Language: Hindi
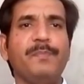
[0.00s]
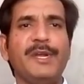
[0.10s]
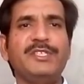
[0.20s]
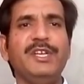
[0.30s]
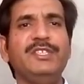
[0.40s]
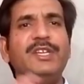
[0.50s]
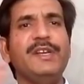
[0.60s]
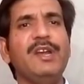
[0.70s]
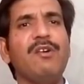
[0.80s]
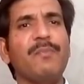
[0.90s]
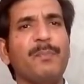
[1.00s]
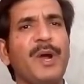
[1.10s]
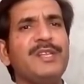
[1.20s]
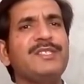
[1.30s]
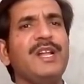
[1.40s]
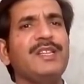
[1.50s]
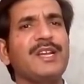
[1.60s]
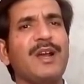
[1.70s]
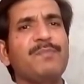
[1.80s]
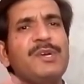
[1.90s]
परचेज करिए और पांच साल
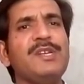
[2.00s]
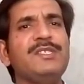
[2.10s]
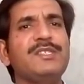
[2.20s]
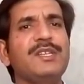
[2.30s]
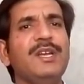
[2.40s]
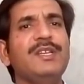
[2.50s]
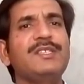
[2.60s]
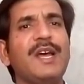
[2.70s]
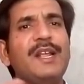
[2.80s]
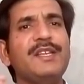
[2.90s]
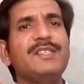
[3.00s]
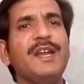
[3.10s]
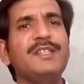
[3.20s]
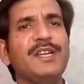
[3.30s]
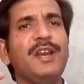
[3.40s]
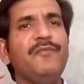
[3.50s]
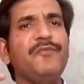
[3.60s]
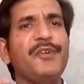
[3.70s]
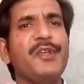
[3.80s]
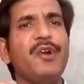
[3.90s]
तक आपका सारे के सारे चैनल
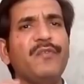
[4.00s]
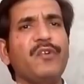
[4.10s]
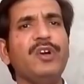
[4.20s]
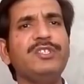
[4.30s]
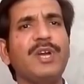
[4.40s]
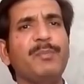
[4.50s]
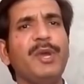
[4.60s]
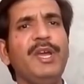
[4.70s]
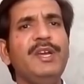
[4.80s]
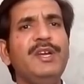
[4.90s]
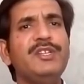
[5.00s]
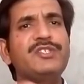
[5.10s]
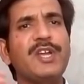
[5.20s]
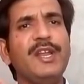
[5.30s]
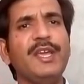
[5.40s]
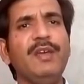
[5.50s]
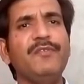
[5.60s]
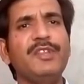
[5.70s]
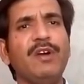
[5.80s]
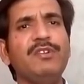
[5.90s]
फ्री ऑफ कॉस्ट आपके चलेंगे
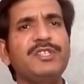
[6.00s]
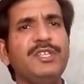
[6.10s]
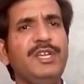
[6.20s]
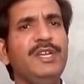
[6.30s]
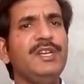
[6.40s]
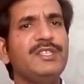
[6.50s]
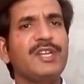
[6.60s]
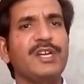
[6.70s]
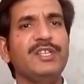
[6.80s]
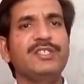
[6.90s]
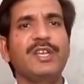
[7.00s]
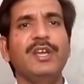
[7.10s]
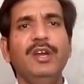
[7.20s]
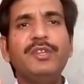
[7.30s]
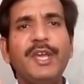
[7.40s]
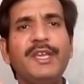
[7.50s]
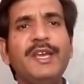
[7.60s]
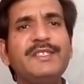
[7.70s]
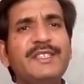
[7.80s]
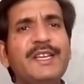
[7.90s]
विदाउट किसी चार्जेस के तो
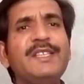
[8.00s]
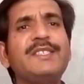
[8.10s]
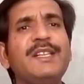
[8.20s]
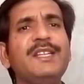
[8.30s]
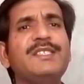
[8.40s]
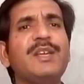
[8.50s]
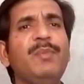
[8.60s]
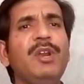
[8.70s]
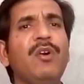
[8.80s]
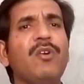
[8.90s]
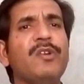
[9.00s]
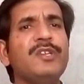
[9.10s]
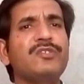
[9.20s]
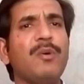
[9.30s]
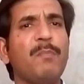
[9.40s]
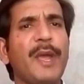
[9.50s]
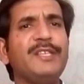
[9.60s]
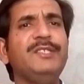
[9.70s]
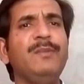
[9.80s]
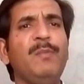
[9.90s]
देखिए इसी के चलते सभी लोगों ने इसको
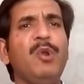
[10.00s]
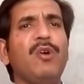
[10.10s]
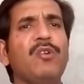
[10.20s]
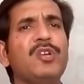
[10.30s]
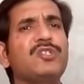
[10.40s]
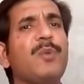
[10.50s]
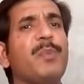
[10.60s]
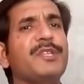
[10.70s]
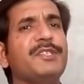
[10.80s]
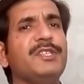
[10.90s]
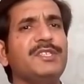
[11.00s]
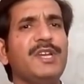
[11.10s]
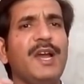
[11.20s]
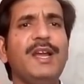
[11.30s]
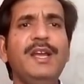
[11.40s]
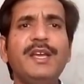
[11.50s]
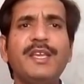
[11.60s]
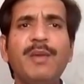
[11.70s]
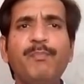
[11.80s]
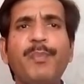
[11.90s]
मैक्सिमम लोगों ने इसको परचेज किया
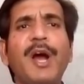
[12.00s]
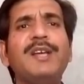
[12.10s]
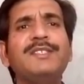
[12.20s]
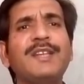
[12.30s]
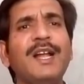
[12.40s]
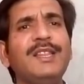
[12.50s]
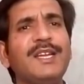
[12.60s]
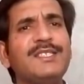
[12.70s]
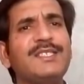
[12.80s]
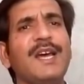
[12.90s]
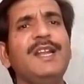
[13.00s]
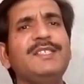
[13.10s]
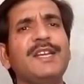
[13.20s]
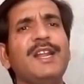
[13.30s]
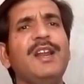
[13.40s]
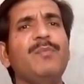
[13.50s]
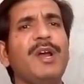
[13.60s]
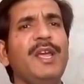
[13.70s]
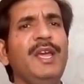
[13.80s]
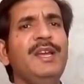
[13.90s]
कि पांच साल तक सारे चैनल
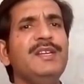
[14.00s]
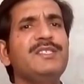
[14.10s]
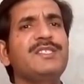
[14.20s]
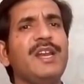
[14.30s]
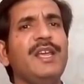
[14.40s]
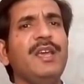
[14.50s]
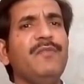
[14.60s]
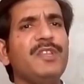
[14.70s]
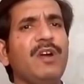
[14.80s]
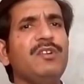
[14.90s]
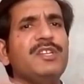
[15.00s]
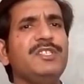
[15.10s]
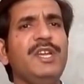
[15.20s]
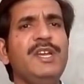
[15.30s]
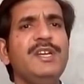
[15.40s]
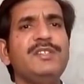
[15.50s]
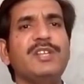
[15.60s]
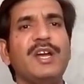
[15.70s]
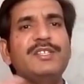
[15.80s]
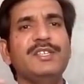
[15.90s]
हमारे चलेंगे विदाउट किसी
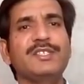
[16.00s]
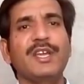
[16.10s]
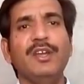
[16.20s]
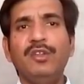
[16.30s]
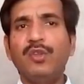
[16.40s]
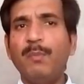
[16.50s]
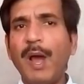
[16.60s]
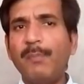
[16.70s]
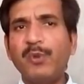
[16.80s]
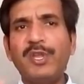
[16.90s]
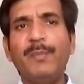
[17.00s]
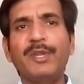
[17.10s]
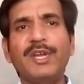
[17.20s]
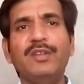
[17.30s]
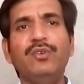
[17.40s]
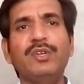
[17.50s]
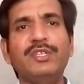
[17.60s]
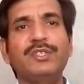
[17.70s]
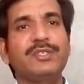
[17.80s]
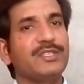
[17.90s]
चार्जेस के तो मैं आपको ये बता दूं
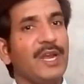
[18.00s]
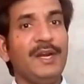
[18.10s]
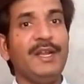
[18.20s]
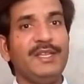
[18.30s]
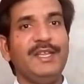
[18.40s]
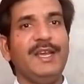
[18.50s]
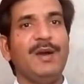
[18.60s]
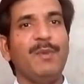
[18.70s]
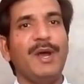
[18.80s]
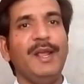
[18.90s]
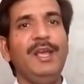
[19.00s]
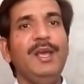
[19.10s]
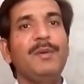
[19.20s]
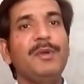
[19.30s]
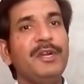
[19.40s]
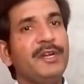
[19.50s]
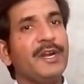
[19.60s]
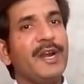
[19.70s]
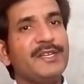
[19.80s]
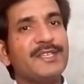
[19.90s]
कि चल रहे थे हमारे
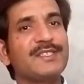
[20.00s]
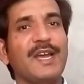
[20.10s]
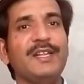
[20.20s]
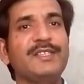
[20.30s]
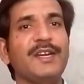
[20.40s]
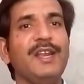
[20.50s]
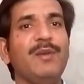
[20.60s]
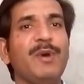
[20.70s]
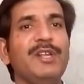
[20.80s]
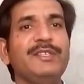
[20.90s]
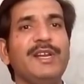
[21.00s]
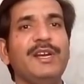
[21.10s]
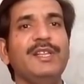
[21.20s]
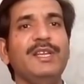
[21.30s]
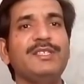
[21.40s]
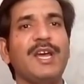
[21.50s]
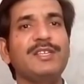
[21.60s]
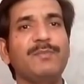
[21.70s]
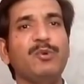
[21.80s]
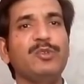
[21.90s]
इंटरनेट से सारे चैनल हमारे चल रहे थे
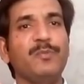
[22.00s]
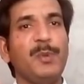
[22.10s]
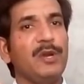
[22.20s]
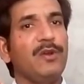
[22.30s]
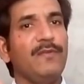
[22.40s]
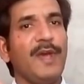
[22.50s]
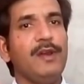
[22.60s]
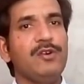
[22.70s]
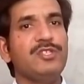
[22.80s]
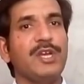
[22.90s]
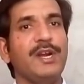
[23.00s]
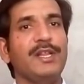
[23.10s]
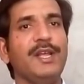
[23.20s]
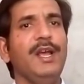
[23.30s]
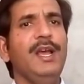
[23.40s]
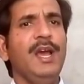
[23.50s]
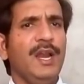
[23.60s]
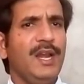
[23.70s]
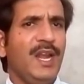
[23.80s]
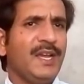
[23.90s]
सारा सब कुछ बिल्कुल वेल गुड चल रहा
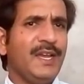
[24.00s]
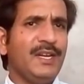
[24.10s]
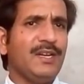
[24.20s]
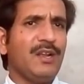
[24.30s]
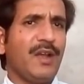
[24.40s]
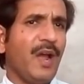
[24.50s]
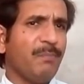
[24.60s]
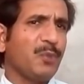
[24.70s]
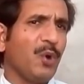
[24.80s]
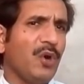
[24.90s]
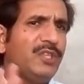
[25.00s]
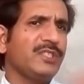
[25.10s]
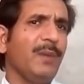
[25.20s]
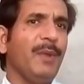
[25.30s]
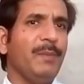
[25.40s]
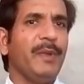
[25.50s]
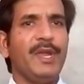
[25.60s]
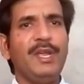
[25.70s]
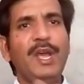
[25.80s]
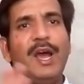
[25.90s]
था लेकिन अब थोड़े समय
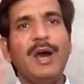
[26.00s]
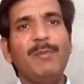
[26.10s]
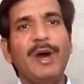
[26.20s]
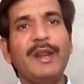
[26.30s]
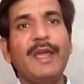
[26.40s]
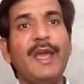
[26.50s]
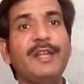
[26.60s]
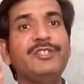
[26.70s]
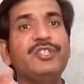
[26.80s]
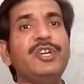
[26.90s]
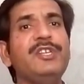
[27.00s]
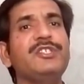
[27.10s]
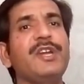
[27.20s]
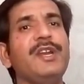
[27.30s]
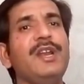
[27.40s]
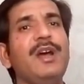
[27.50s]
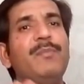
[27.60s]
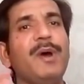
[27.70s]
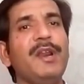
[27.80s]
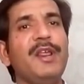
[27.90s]
में हमारे एच चैनल
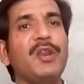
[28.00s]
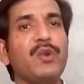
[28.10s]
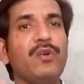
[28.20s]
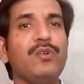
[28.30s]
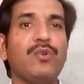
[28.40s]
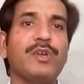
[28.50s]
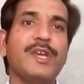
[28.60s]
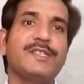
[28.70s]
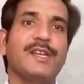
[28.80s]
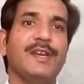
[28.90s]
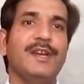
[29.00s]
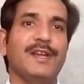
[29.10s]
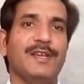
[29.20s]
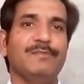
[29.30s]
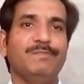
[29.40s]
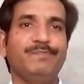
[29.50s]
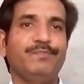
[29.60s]
हमारे रुक रुक के चलने लगे